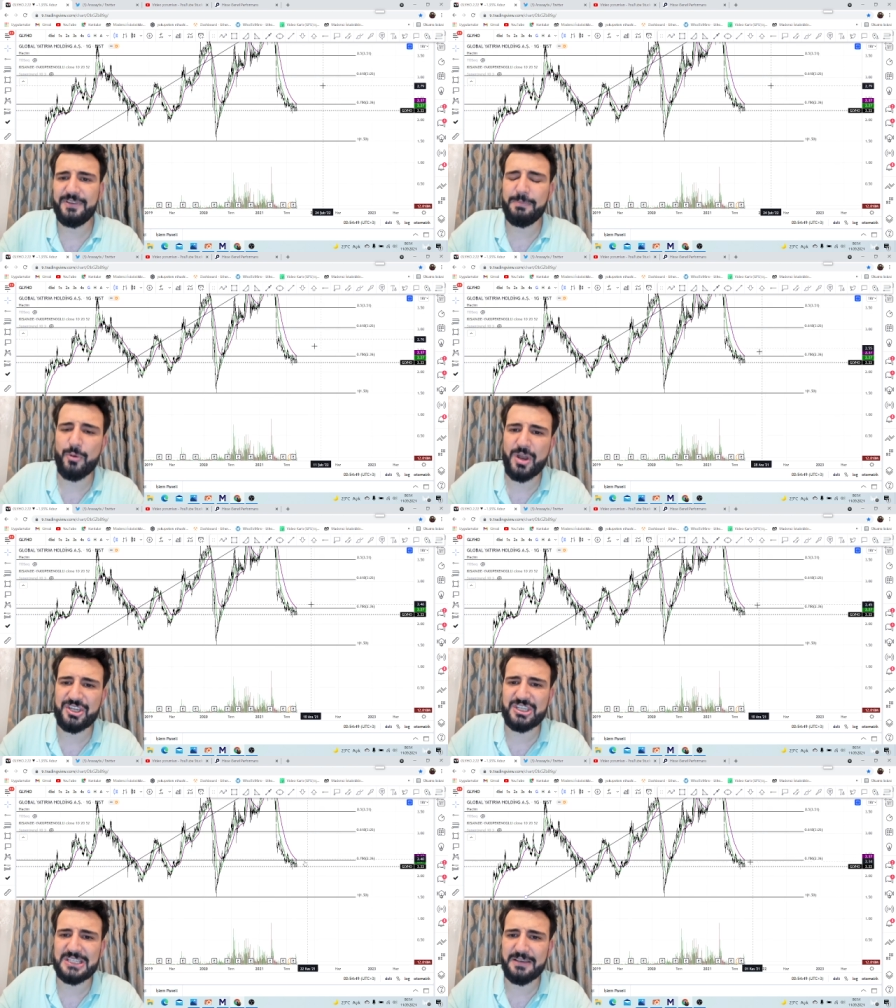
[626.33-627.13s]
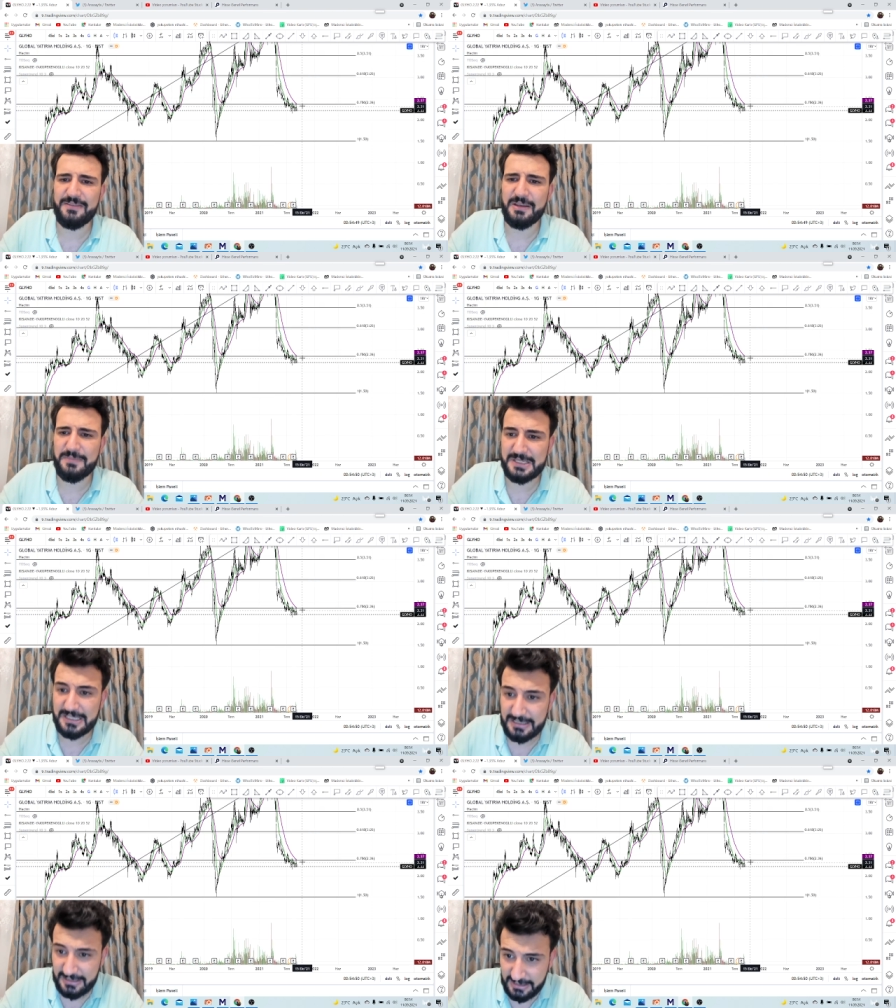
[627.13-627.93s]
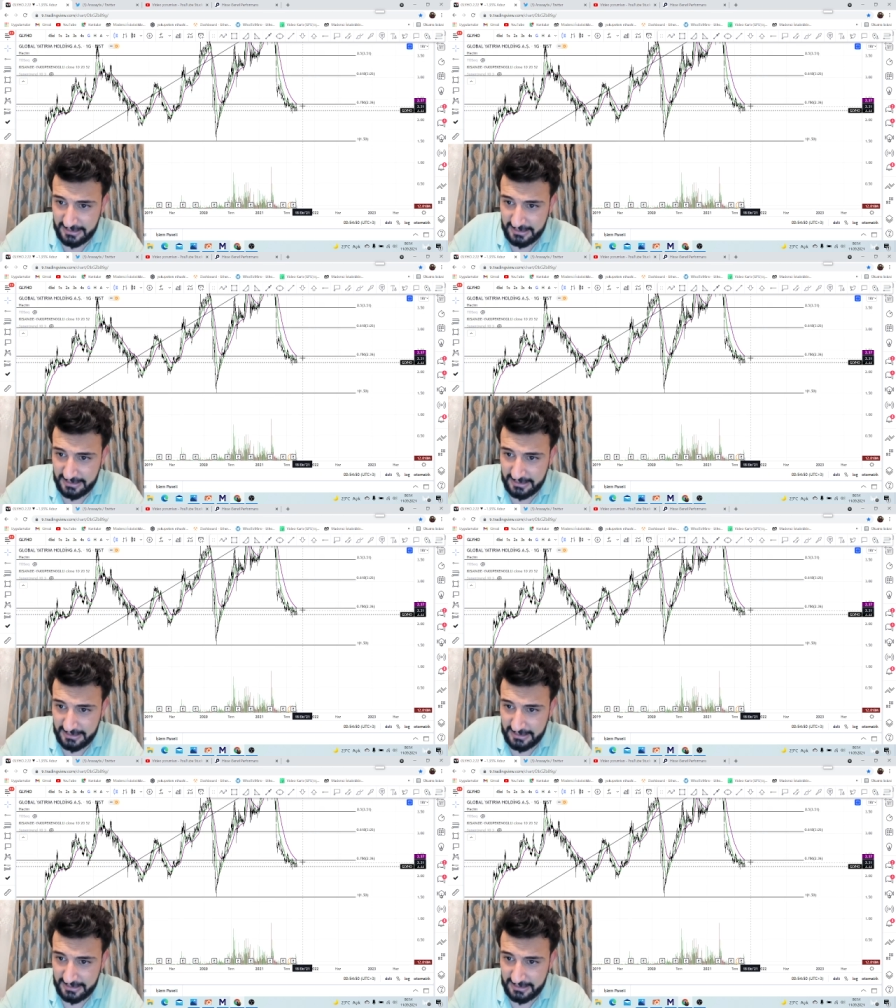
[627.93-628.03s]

Fibonacci seviyemizin